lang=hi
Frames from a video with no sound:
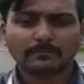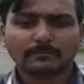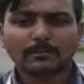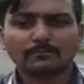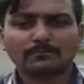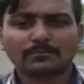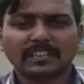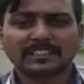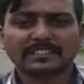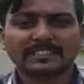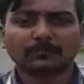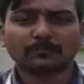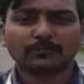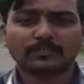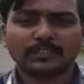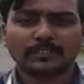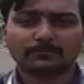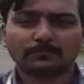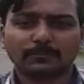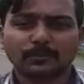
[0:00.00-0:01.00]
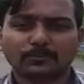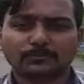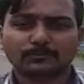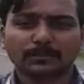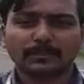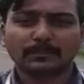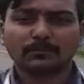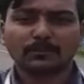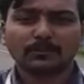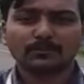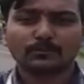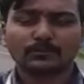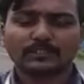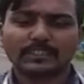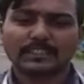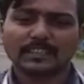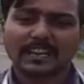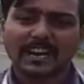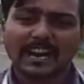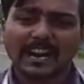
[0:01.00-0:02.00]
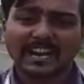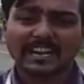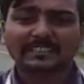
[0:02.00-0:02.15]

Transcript: मैम राजा भोज एयरपोर्ट पे मौजूद हैं